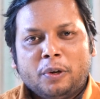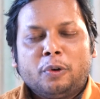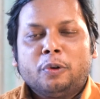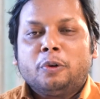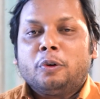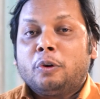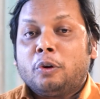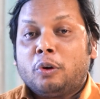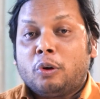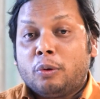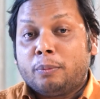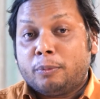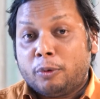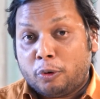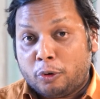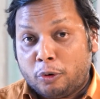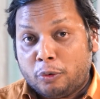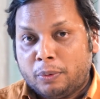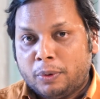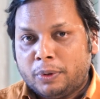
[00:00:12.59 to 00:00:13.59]
অন্যরকম
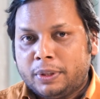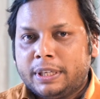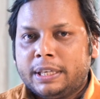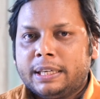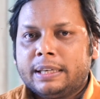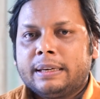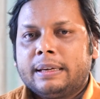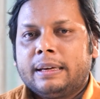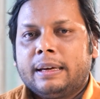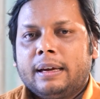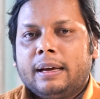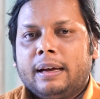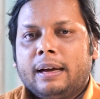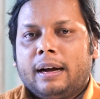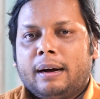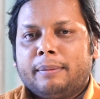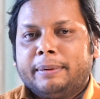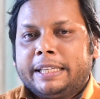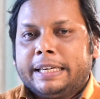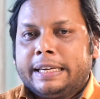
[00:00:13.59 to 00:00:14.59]
অনুভূতি
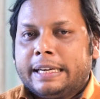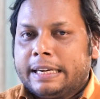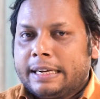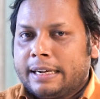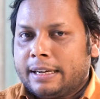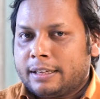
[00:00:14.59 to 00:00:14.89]
আমাদের এখানে